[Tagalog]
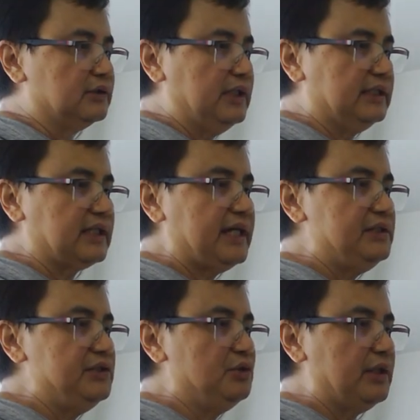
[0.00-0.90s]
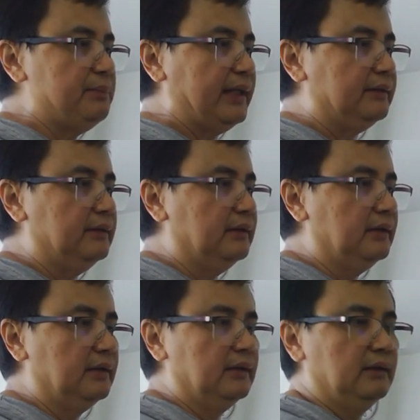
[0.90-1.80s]
So, i-try ninyong i-bend.
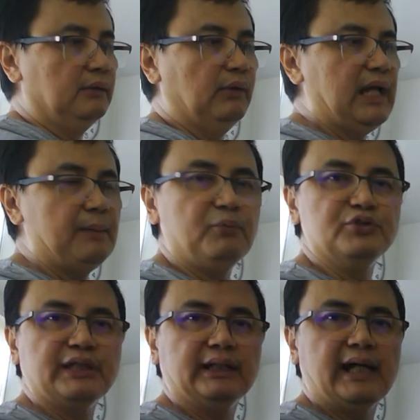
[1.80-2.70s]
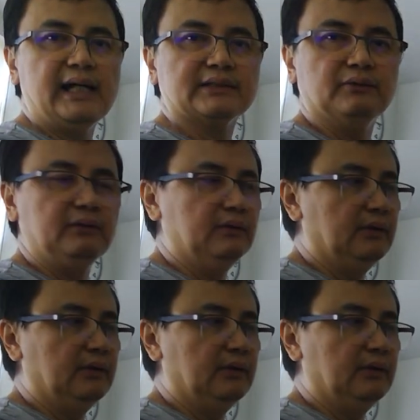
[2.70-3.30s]
Wala po siyang lakas, oh.